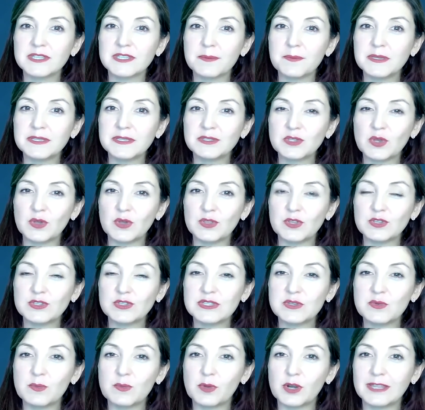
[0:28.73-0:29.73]

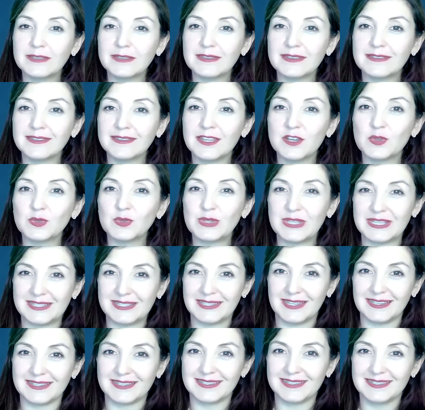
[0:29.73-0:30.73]
episodios y un boletín de
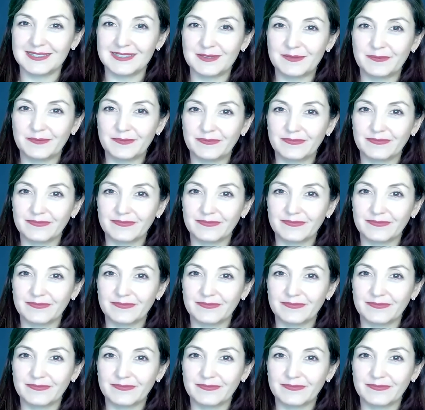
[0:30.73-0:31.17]
noticias.